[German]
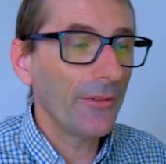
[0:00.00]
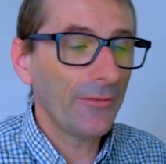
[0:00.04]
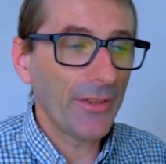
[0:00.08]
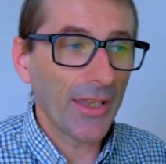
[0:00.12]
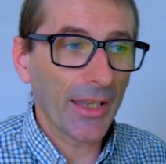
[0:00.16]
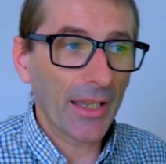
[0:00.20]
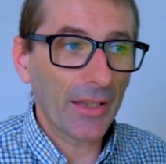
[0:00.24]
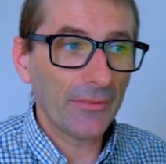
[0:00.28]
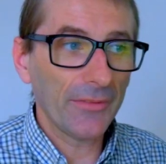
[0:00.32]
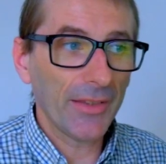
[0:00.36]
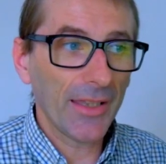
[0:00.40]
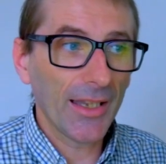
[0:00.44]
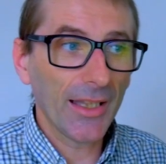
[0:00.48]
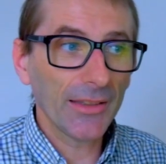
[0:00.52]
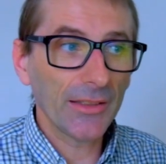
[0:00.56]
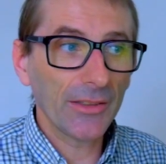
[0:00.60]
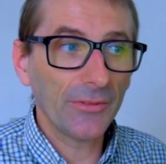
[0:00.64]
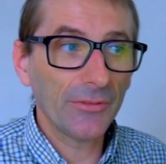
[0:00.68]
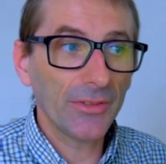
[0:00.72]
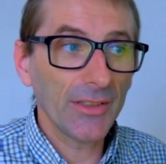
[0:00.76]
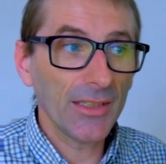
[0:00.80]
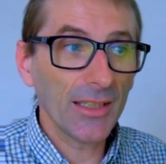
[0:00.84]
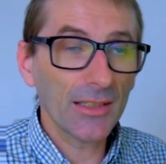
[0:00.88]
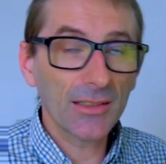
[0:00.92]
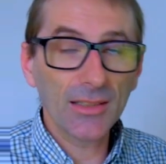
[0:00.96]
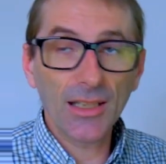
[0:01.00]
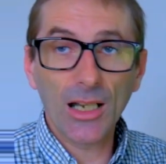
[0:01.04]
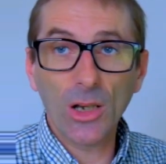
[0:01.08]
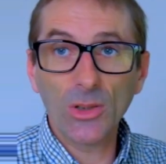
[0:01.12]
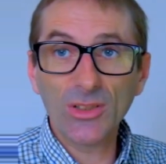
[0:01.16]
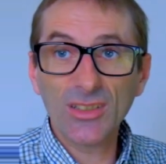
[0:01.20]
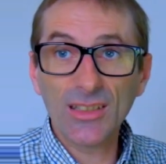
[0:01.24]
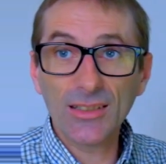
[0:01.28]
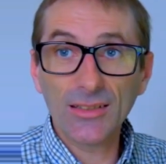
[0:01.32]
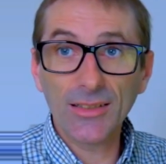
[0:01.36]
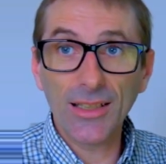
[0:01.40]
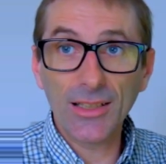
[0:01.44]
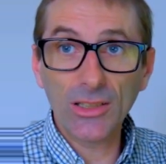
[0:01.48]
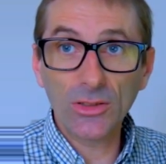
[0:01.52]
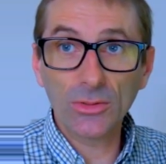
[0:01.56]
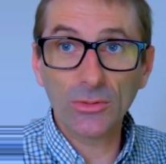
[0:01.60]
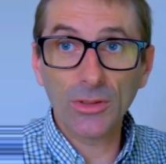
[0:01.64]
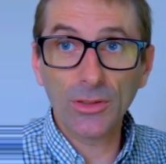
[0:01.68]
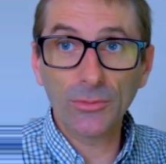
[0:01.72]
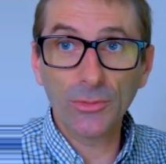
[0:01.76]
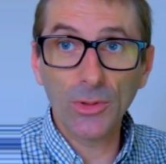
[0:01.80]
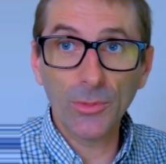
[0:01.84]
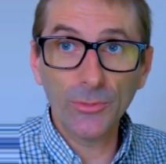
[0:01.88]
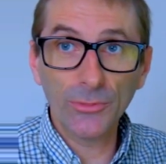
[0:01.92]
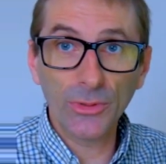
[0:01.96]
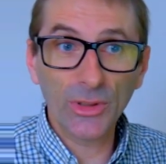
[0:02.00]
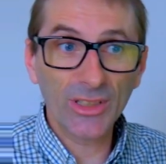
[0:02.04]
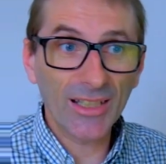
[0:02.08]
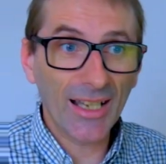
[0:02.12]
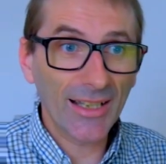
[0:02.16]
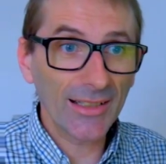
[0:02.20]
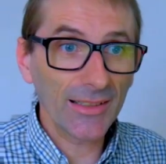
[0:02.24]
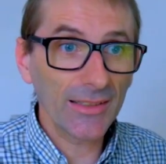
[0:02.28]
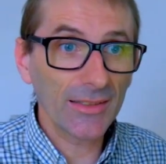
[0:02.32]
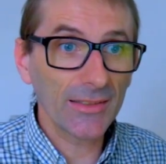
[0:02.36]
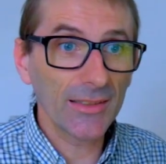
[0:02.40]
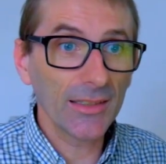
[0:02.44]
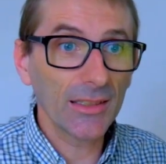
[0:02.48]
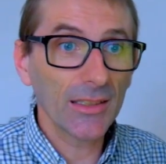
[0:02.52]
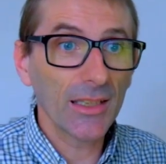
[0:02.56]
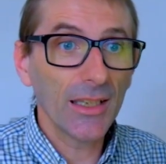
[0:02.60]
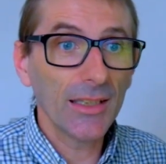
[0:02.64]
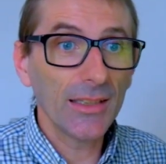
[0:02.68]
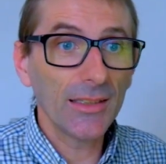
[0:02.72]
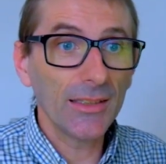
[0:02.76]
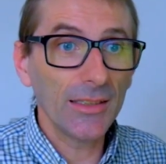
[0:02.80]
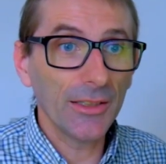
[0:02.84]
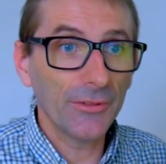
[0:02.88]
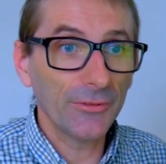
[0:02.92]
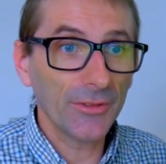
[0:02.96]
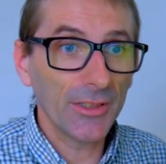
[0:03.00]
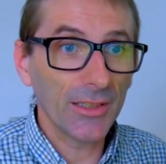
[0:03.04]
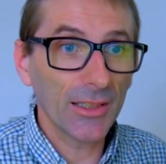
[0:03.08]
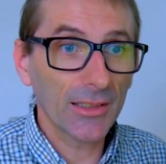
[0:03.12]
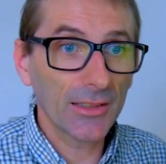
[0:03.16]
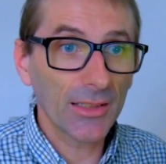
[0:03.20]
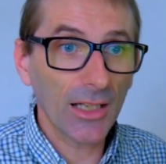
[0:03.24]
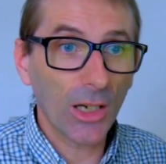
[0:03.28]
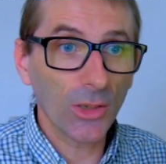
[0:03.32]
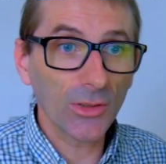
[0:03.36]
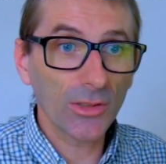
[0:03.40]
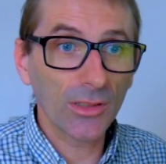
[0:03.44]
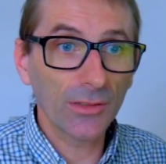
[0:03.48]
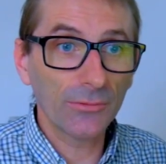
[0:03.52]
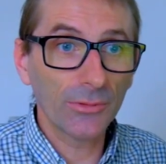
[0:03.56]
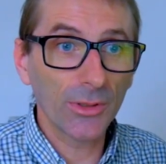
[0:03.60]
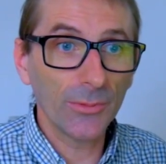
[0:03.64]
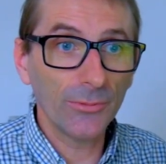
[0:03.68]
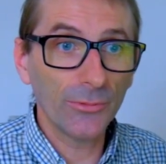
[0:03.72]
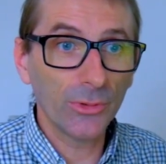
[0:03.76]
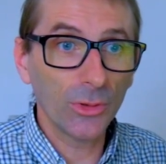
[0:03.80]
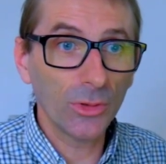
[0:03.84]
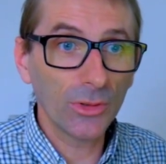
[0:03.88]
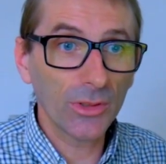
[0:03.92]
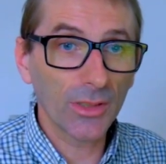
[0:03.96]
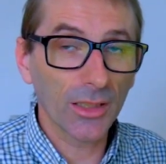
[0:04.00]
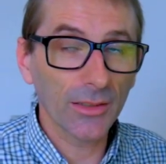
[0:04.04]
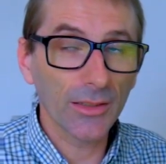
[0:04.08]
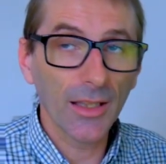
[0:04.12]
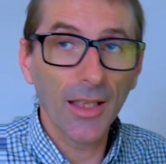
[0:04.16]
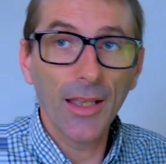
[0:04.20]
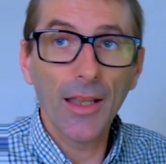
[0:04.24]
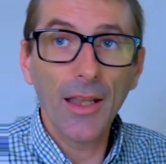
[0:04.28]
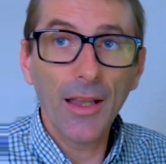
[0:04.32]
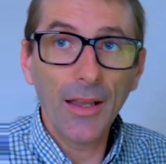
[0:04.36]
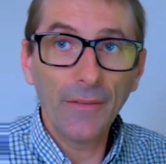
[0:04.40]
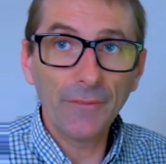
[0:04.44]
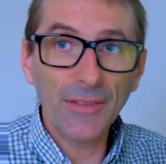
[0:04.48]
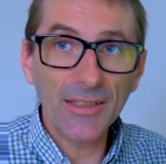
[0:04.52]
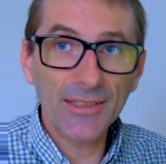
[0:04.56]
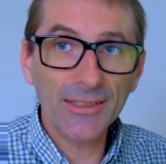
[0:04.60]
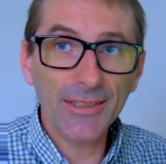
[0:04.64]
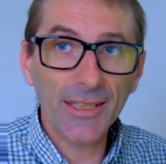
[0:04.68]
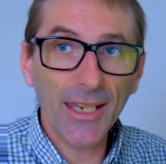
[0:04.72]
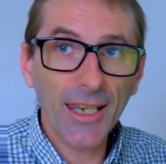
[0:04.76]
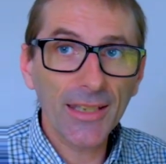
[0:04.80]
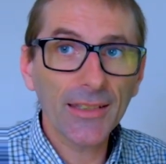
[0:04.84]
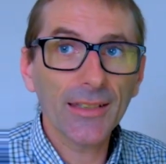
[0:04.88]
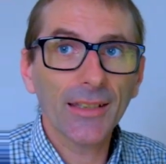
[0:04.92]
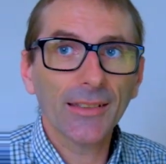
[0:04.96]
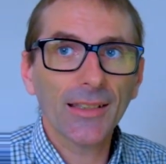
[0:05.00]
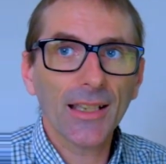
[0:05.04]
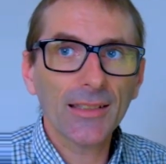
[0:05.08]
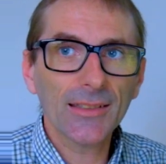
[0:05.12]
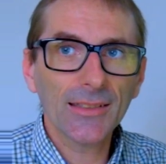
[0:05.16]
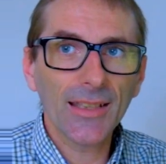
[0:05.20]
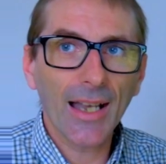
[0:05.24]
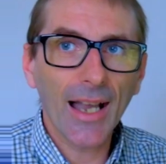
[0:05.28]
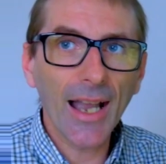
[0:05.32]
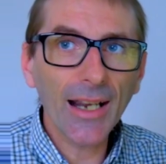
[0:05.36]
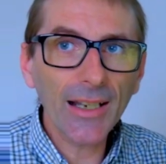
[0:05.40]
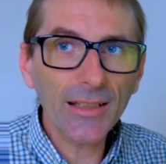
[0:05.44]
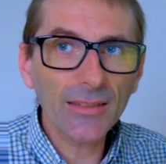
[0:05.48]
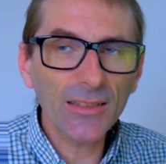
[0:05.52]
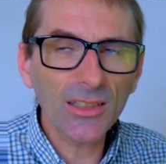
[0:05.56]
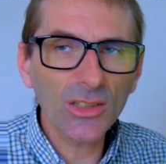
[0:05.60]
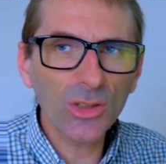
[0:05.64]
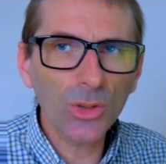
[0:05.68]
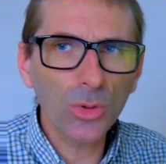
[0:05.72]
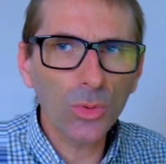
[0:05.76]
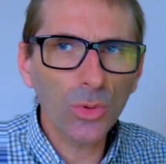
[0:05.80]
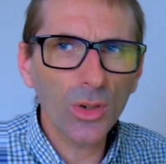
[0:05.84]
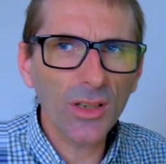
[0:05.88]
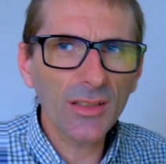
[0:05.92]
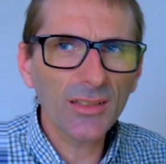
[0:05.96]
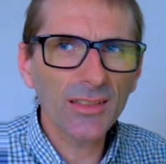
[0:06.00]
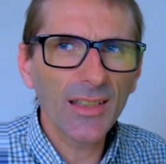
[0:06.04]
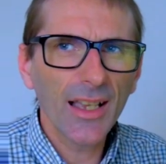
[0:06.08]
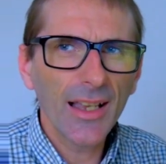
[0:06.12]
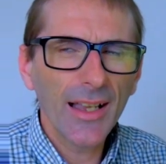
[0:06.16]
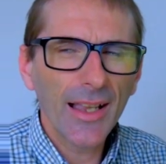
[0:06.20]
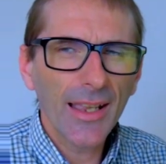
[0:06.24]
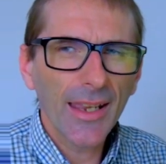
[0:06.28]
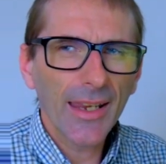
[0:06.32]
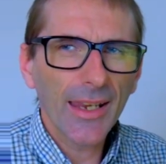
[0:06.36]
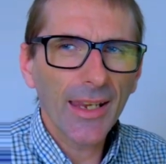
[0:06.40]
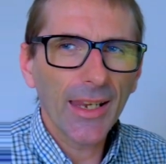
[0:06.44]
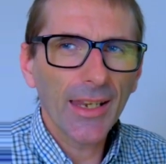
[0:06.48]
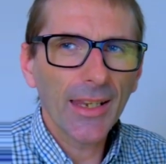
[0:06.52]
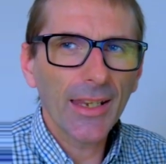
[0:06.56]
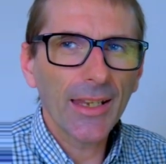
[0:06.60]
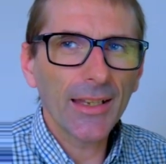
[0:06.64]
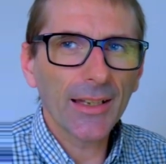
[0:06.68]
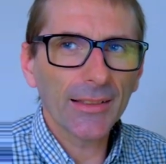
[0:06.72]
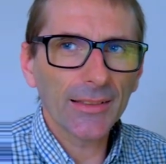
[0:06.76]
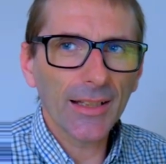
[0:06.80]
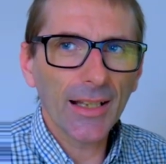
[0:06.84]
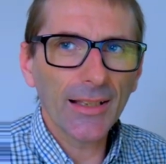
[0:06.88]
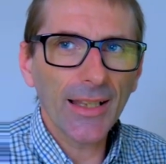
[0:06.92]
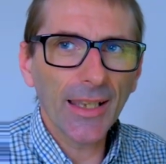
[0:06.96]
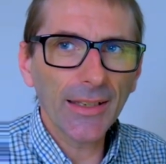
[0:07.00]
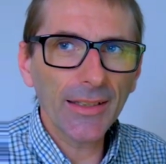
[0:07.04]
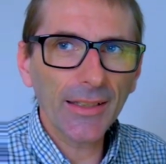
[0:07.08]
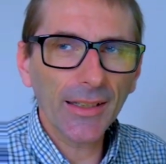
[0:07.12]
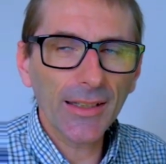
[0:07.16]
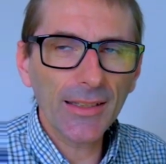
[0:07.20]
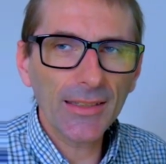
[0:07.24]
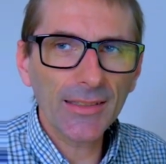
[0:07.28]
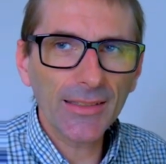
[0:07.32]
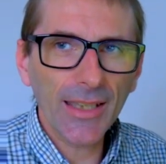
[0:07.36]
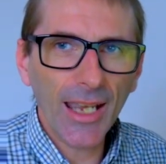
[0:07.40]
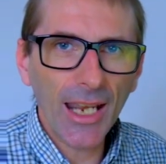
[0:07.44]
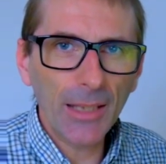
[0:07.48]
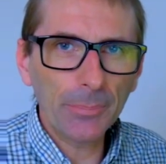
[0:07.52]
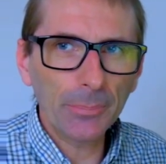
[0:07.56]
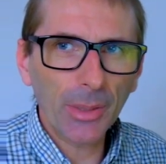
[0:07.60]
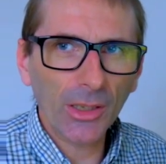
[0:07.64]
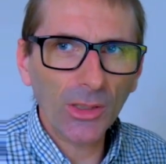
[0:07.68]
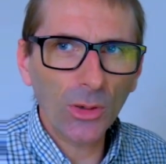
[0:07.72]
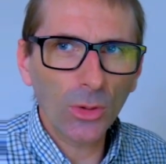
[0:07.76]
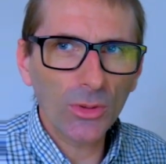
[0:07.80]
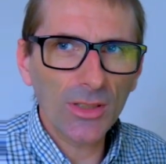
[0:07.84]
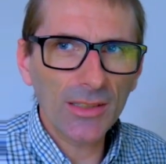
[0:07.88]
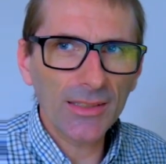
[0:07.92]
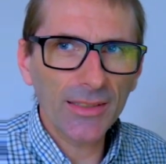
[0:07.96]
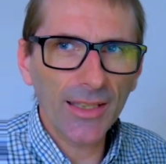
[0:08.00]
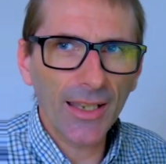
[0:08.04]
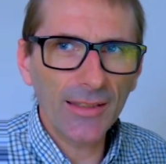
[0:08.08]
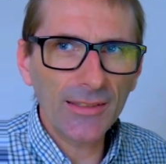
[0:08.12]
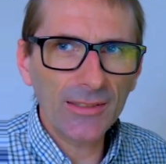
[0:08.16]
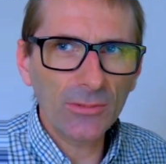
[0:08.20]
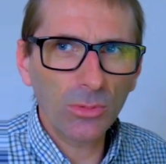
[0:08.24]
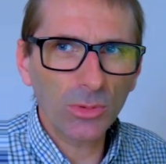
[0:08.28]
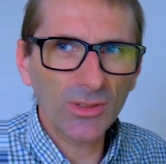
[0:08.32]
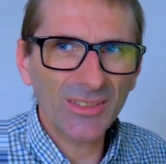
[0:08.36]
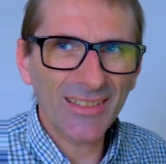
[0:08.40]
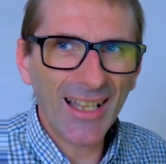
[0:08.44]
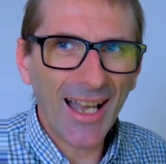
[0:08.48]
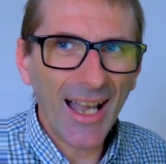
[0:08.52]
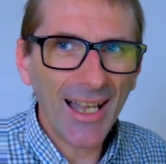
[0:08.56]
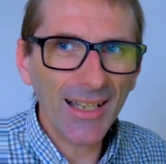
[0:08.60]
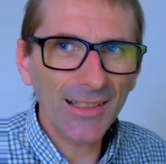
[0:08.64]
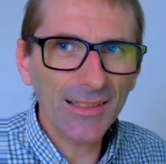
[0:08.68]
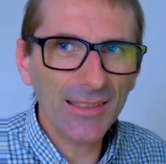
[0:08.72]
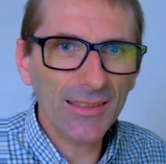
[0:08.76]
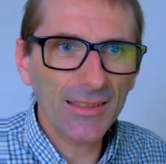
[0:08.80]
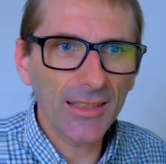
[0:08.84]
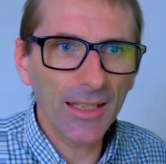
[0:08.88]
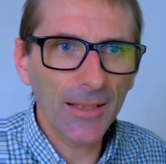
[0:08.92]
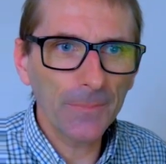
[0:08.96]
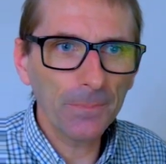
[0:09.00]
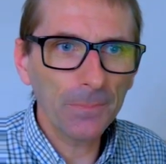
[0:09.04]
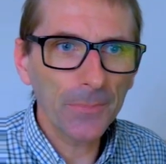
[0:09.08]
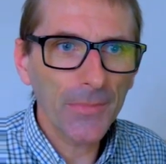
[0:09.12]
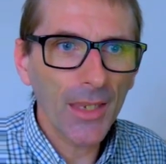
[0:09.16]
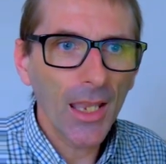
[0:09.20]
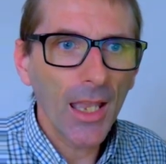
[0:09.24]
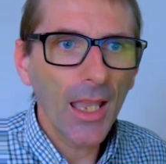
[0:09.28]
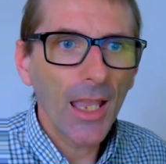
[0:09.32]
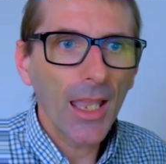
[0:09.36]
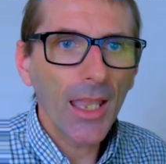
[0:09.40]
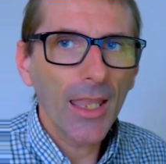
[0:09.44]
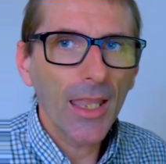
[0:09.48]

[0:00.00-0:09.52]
fairer Wert 4.685, hier 4.500. Wir sehen, dass der Aktienkurs in einer längeren Zeitperiode seit 2018